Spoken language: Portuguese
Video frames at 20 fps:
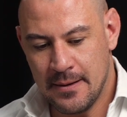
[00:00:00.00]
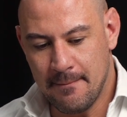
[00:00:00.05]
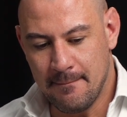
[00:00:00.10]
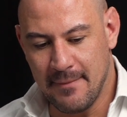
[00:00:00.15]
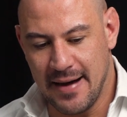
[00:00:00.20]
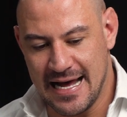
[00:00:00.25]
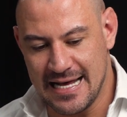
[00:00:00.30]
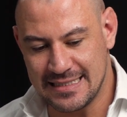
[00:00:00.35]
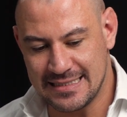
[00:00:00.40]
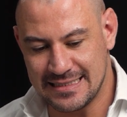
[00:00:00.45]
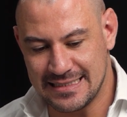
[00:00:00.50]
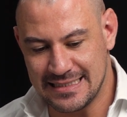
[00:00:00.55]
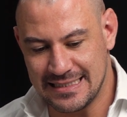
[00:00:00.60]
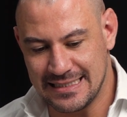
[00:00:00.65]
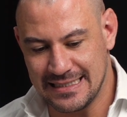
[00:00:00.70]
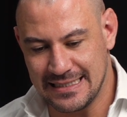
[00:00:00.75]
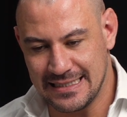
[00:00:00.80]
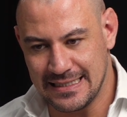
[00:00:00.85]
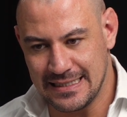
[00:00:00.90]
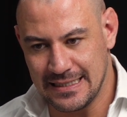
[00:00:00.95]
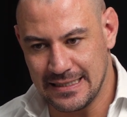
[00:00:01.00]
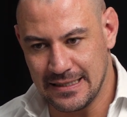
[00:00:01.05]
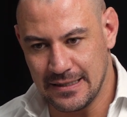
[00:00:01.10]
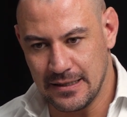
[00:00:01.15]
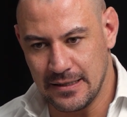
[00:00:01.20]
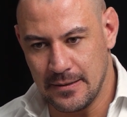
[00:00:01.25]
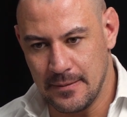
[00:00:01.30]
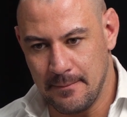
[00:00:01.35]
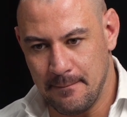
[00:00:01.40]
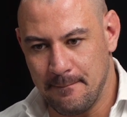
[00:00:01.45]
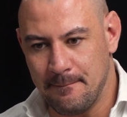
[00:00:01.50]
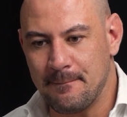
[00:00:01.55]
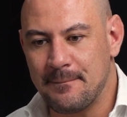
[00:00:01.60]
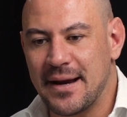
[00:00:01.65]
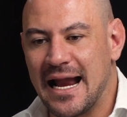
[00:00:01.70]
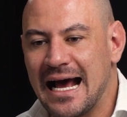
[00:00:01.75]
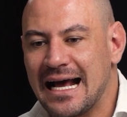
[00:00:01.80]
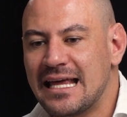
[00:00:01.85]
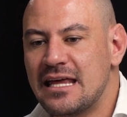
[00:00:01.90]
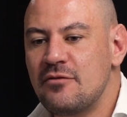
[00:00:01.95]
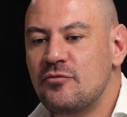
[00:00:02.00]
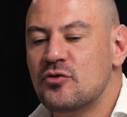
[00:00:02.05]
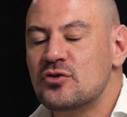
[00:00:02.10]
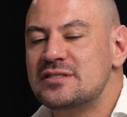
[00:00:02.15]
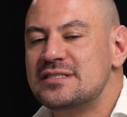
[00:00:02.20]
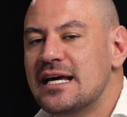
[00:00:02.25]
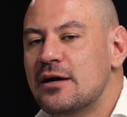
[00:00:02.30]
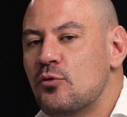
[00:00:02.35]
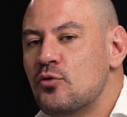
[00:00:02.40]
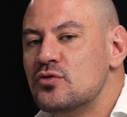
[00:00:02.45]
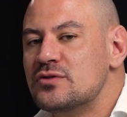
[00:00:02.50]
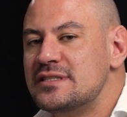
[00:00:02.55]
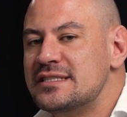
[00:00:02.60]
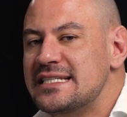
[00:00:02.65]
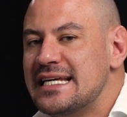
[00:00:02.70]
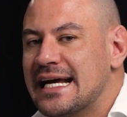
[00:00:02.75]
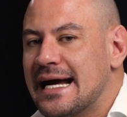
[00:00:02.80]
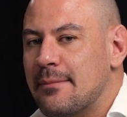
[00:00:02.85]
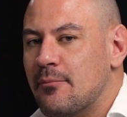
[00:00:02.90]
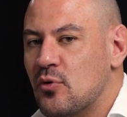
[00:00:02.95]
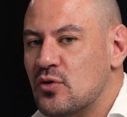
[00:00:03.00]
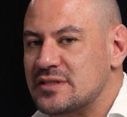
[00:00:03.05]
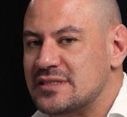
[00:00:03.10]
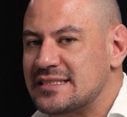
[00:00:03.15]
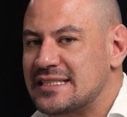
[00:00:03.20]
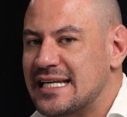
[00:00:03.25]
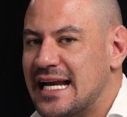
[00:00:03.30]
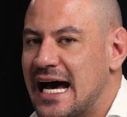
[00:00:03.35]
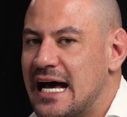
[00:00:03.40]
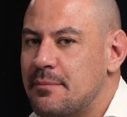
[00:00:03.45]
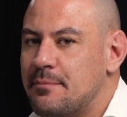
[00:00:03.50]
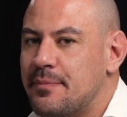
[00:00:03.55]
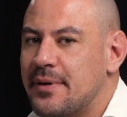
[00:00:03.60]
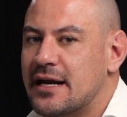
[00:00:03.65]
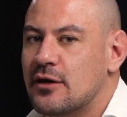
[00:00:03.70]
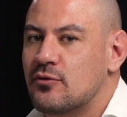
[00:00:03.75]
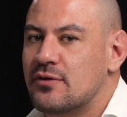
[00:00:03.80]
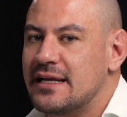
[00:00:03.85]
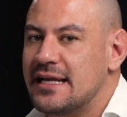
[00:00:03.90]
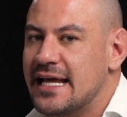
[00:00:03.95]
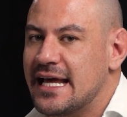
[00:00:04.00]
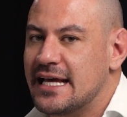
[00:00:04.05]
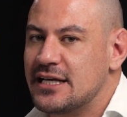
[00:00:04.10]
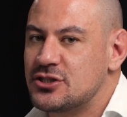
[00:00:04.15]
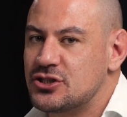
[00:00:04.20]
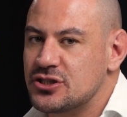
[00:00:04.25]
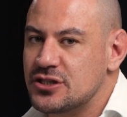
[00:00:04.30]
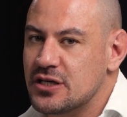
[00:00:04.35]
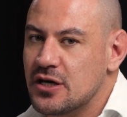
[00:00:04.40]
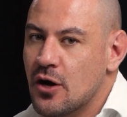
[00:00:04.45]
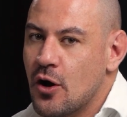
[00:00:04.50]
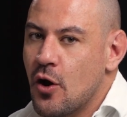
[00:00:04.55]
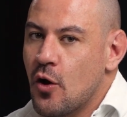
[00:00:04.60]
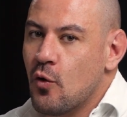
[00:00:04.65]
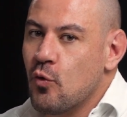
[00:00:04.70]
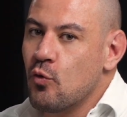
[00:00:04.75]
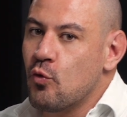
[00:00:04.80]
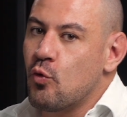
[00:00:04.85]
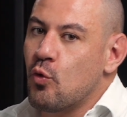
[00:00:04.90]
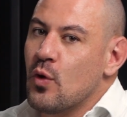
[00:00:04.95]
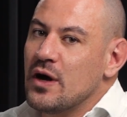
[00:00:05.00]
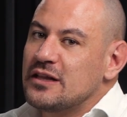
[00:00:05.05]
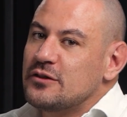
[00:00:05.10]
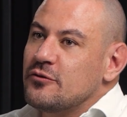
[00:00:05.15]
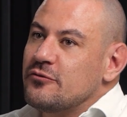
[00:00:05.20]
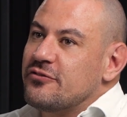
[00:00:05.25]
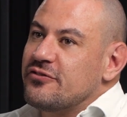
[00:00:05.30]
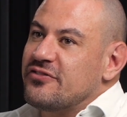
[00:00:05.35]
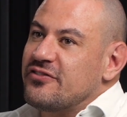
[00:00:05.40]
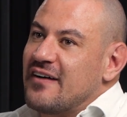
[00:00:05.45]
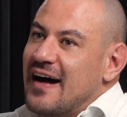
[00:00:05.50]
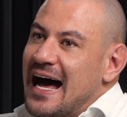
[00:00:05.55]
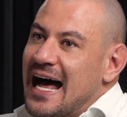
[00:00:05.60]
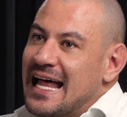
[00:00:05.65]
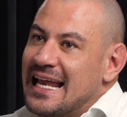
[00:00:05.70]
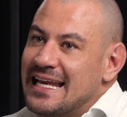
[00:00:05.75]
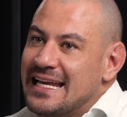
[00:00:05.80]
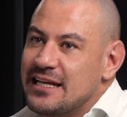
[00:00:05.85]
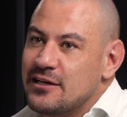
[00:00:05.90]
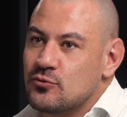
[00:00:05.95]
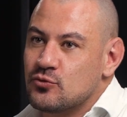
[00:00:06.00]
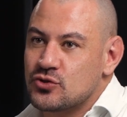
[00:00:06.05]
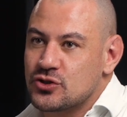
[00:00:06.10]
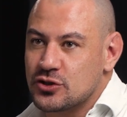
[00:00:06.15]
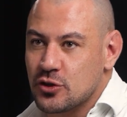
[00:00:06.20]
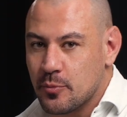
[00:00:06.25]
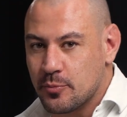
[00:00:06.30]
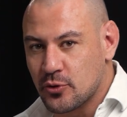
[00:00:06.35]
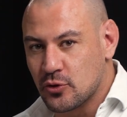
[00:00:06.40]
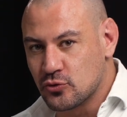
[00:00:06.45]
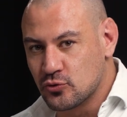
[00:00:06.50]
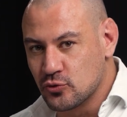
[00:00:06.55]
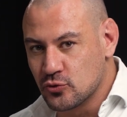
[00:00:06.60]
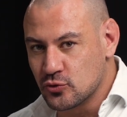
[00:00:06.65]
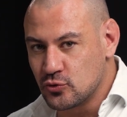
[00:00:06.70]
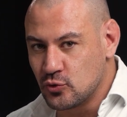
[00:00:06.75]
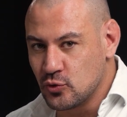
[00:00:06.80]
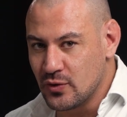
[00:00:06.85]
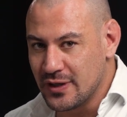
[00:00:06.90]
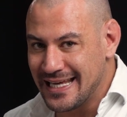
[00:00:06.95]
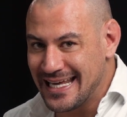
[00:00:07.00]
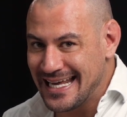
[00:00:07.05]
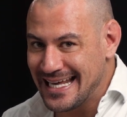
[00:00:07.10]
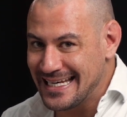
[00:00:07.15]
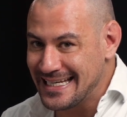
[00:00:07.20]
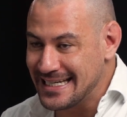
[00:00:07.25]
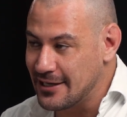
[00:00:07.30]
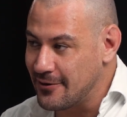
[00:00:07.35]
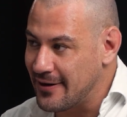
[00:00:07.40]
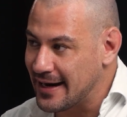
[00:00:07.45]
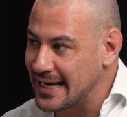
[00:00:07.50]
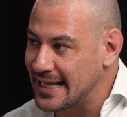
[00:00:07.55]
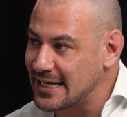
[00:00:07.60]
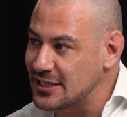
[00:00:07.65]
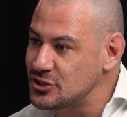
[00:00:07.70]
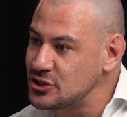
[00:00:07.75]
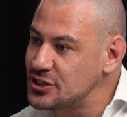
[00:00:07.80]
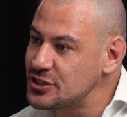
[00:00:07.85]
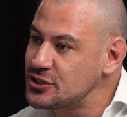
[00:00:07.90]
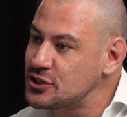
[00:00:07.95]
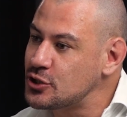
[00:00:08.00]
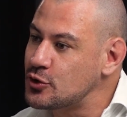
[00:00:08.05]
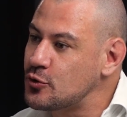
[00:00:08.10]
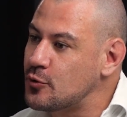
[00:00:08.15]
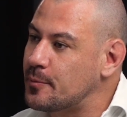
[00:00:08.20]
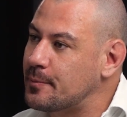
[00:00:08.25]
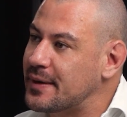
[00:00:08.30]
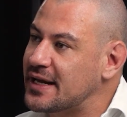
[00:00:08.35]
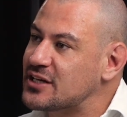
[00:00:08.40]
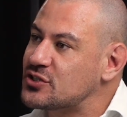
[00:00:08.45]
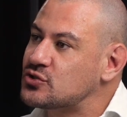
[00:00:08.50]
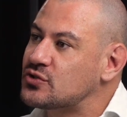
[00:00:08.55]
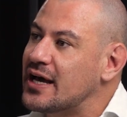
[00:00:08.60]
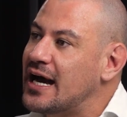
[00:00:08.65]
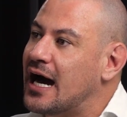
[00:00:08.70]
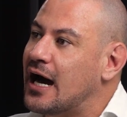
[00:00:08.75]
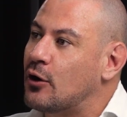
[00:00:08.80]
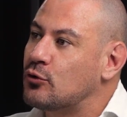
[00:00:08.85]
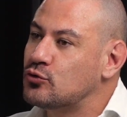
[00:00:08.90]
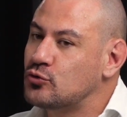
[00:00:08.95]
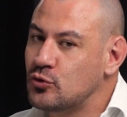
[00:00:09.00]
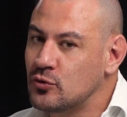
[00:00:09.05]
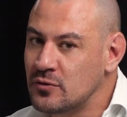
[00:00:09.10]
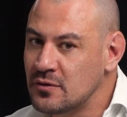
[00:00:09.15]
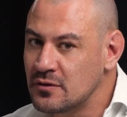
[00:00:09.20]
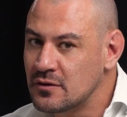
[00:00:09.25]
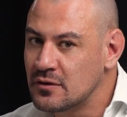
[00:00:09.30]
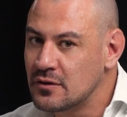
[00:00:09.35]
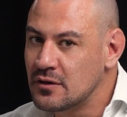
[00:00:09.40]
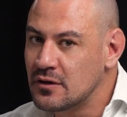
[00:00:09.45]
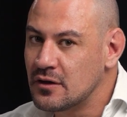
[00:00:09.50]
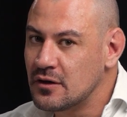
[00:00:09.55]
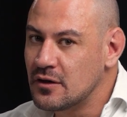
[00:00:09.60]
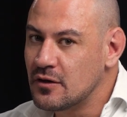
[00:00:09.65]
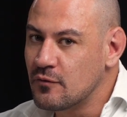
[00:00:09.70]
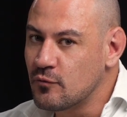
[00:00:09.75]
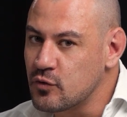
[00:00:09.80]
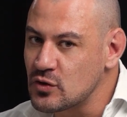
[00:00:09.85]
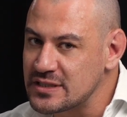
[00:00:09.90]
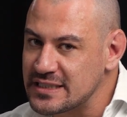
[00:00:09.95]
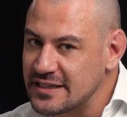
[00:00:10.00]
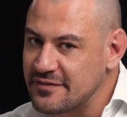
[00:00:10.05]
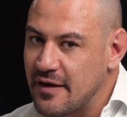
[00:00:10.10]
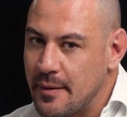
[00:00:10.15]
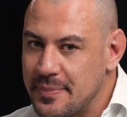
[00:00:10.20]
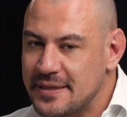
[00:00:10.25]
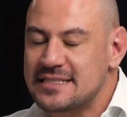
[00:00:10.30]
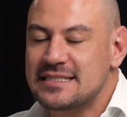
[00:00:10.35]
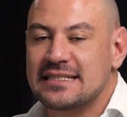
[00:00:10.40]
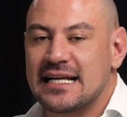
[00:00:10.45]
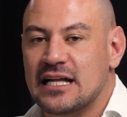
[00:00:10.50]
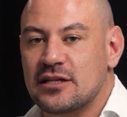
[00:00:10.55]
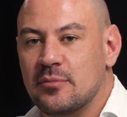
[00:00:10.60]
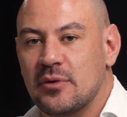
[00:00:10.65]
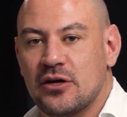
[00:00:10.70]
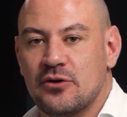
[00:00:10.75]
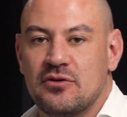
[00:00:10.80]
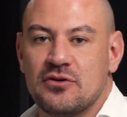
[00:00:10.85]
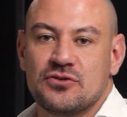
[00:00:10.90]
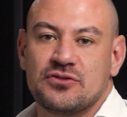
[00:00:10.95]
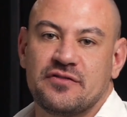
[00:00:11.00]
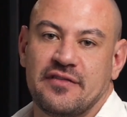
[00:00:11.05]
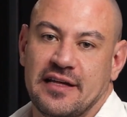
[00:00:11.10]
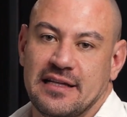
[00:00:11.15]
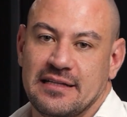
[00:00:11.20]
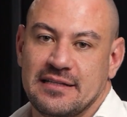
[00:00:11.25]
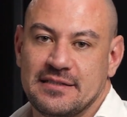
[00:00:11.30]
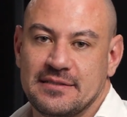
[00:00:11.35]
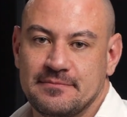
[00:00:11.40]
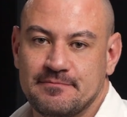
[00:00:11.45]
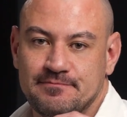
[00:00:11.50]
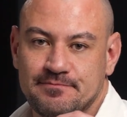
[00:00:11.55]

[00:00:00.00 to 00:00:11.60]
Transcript: Mas para que você consiga mostrar para o cliente o quanto vale o seu produto e ele não acredite que o preço é alto, você vai precisar de uma reunião de vendas.